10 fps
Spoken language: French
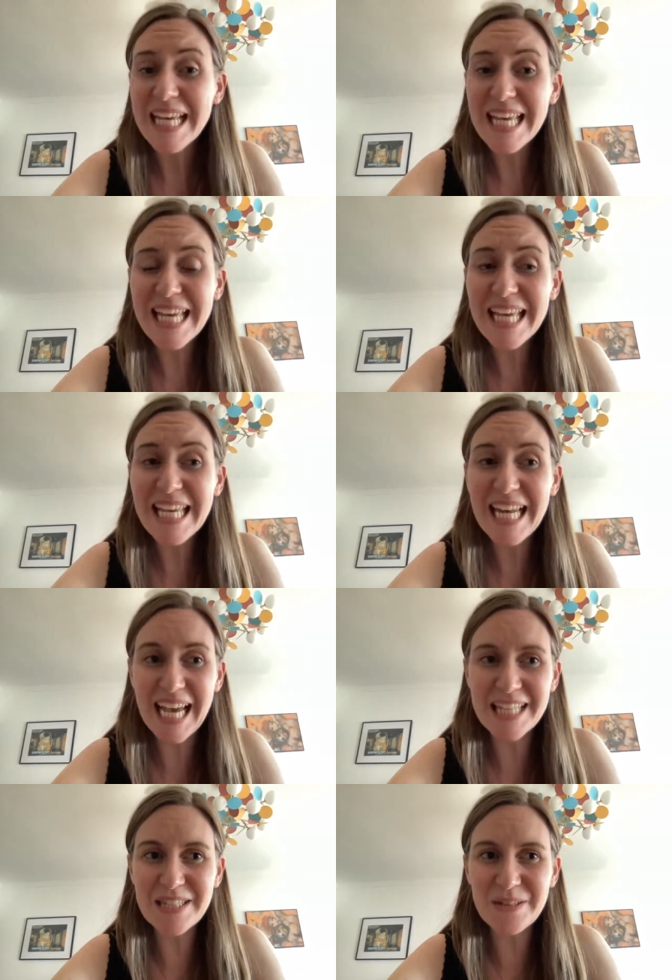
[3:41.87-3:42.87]
Et il
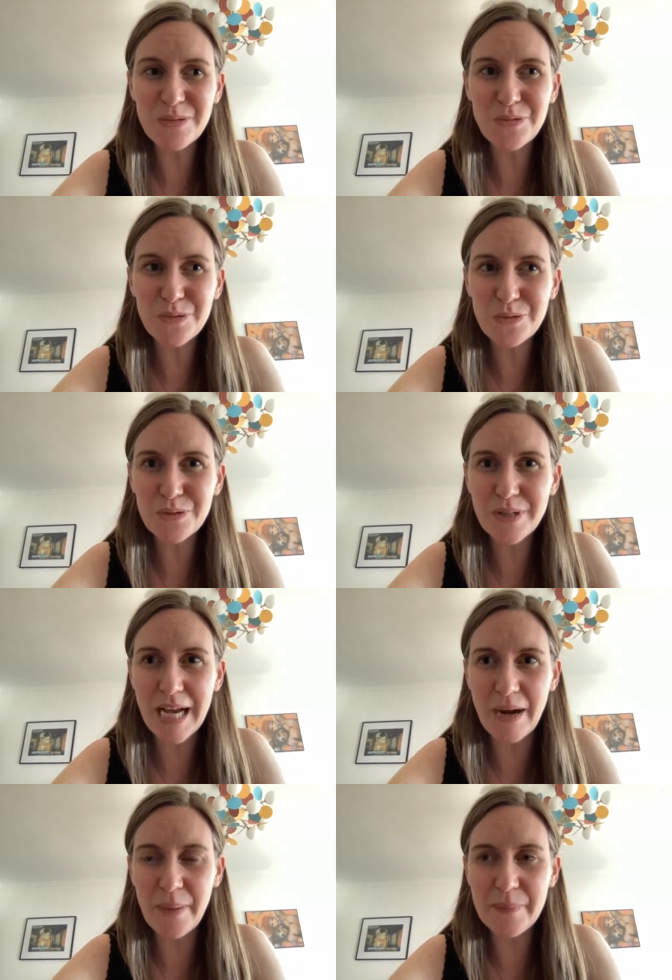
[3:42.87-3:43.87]
reste toujours,
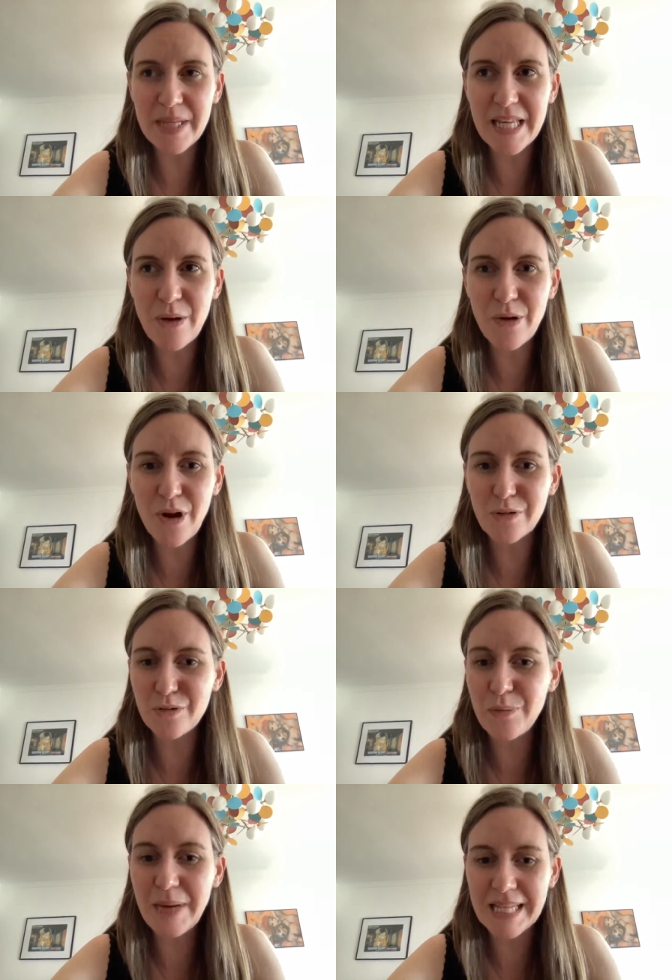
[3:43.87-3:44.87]
alors, il y a encore
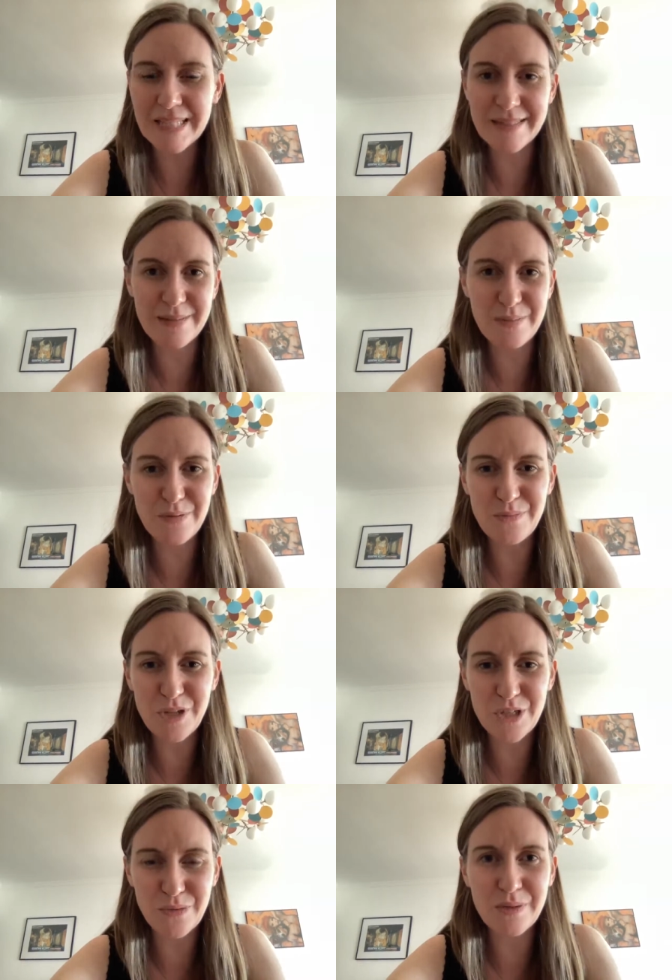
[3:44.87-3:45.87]
deux places pour le
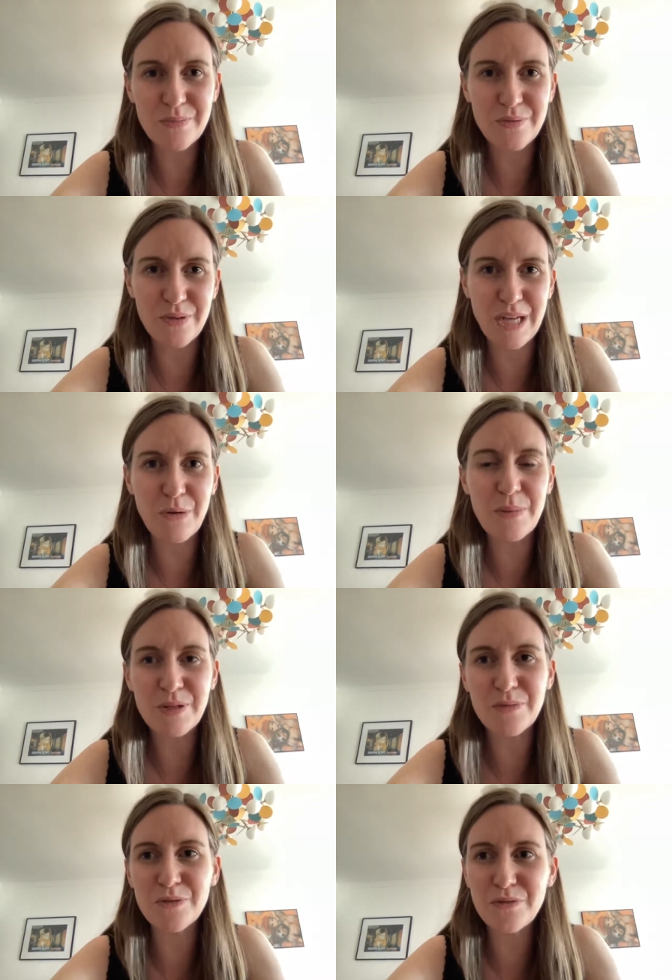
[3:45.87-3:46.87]
mois de juin, pour
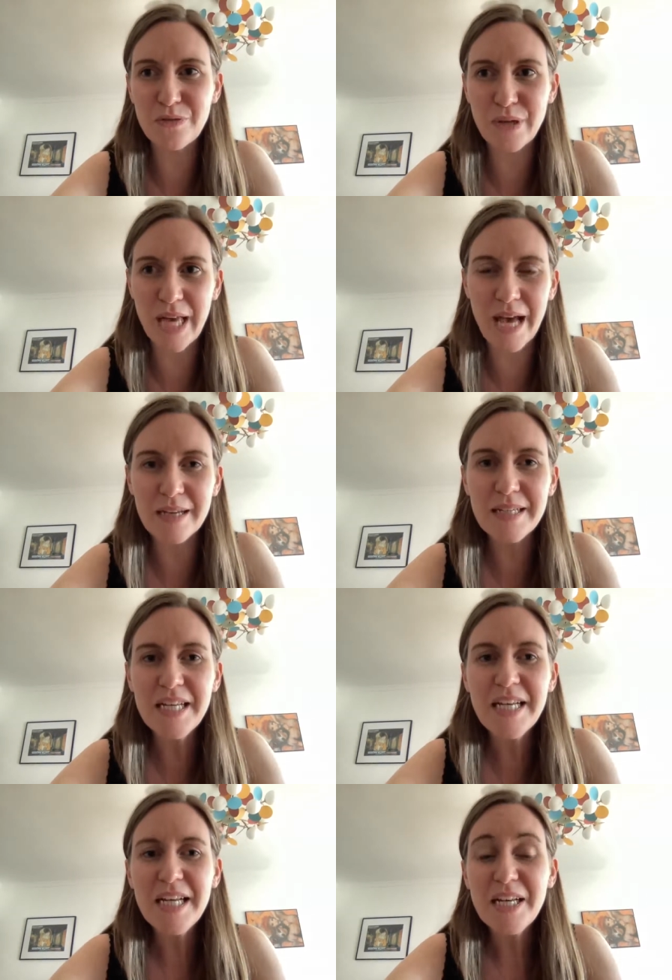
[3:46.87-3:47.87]
l'accompagnement Nouveau Regard.
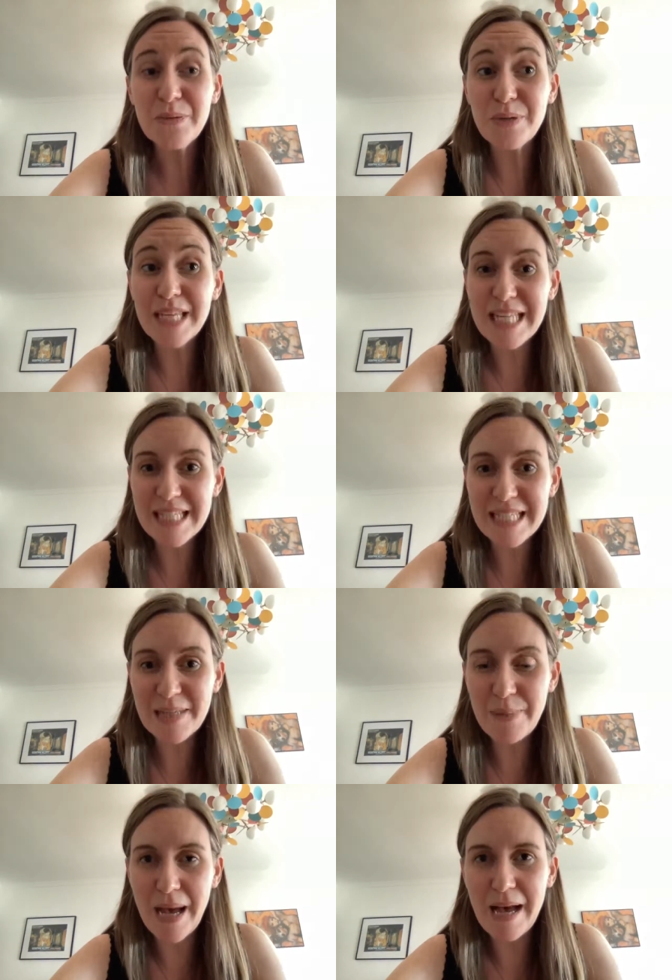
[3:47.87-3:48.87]
Donc
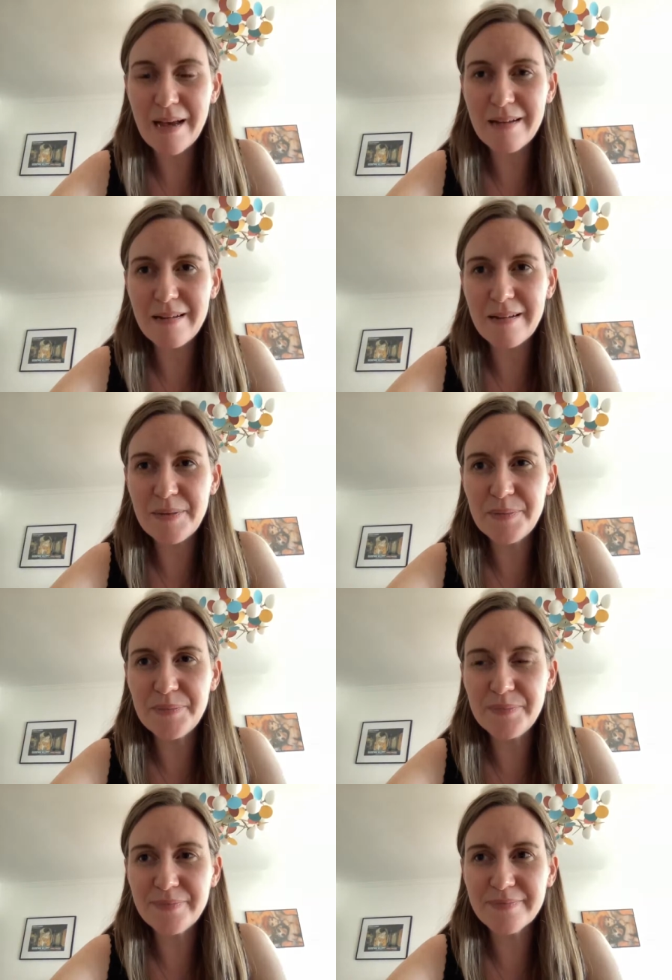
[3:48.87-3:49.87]
n'hésitez pas,
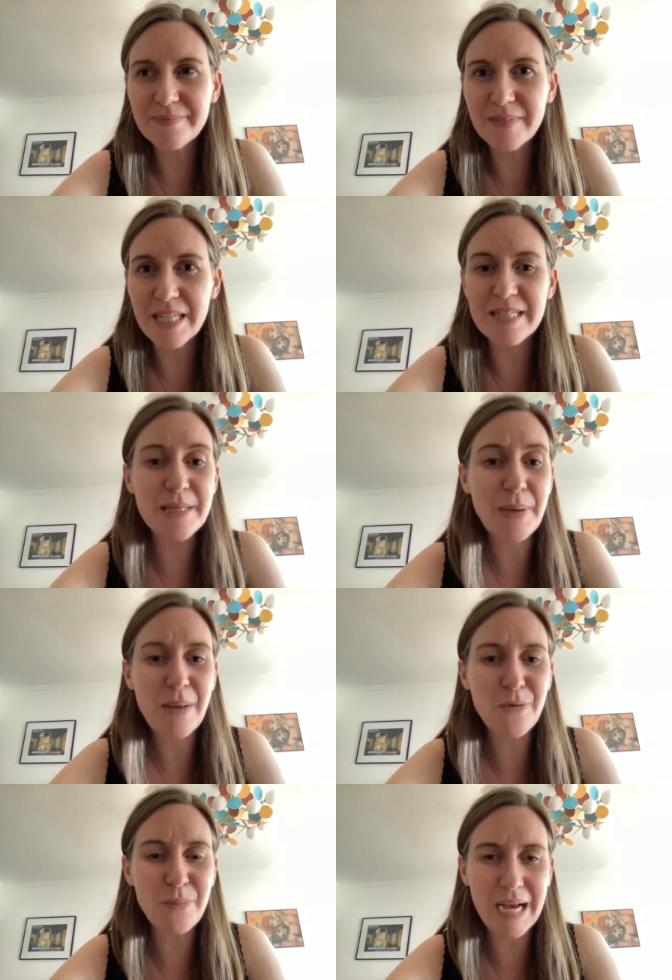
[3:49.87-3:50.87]
euh, pas
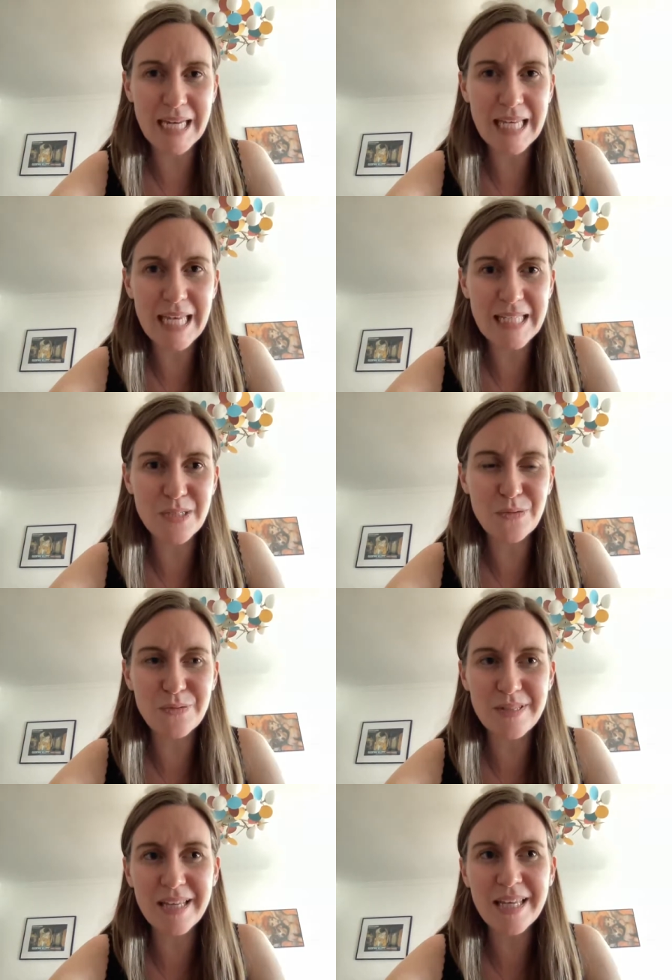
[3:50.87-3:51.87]
à m'en parler, à
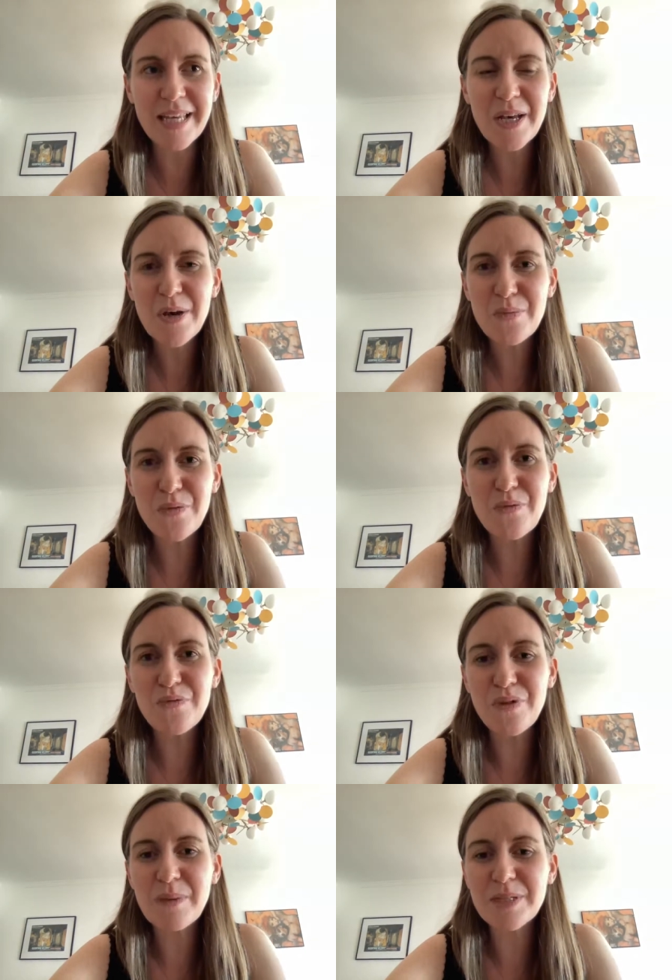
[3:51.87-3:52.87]
discuter, pour
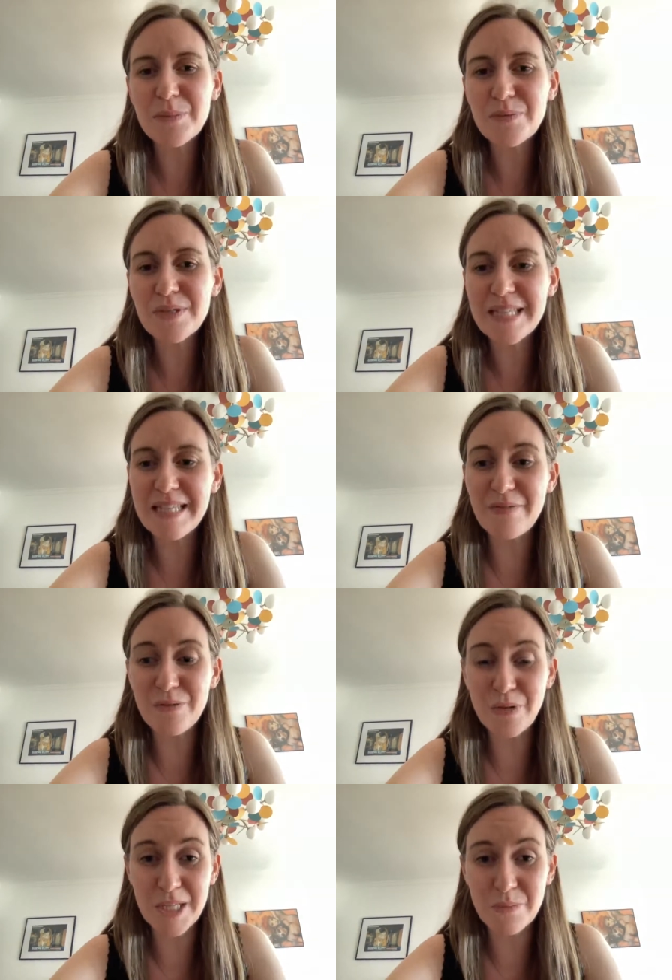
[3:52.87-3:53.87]
qu'on voit un petit peu si ça vous
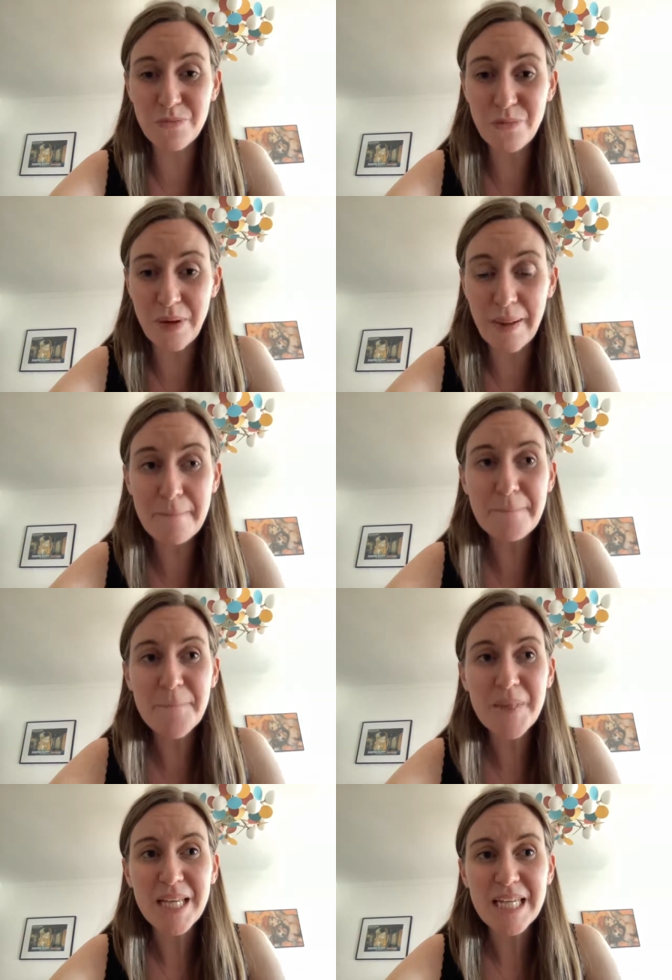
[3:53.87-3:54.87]
correspond ou pas.
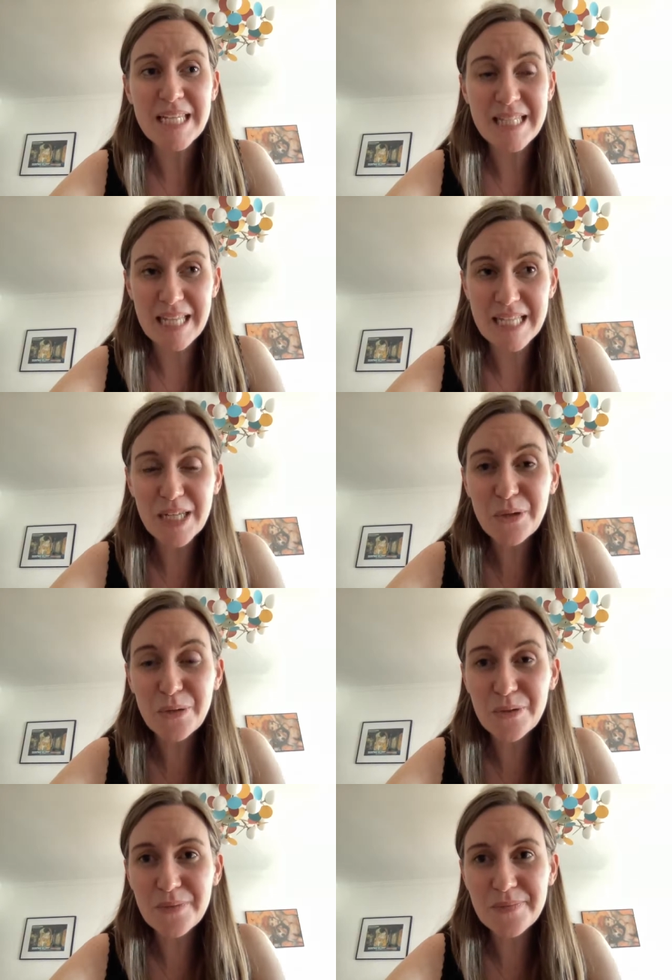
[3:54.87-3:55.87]
Sachez
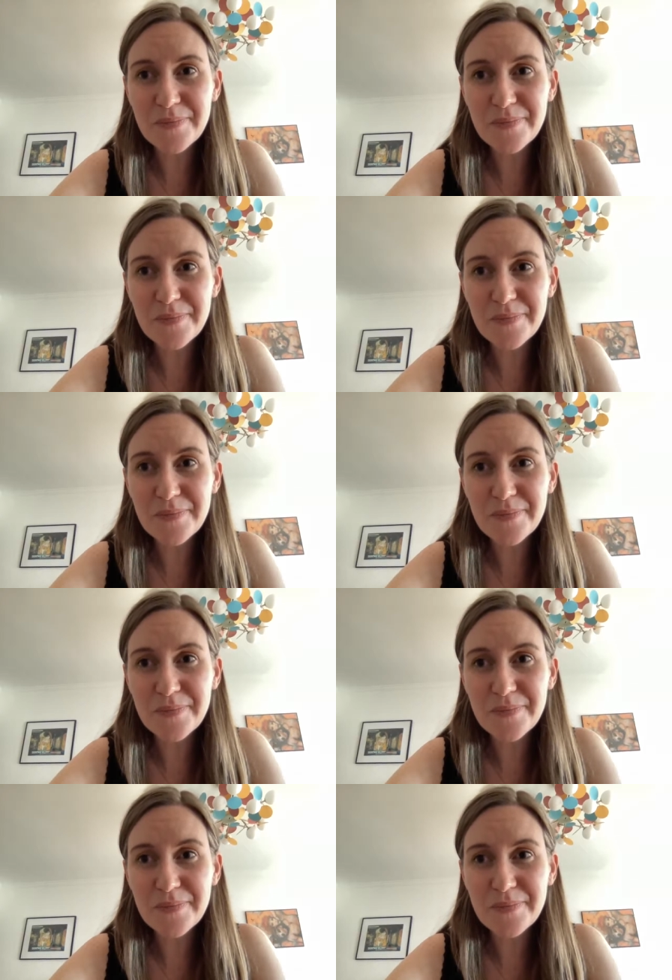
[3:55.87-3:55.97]
que,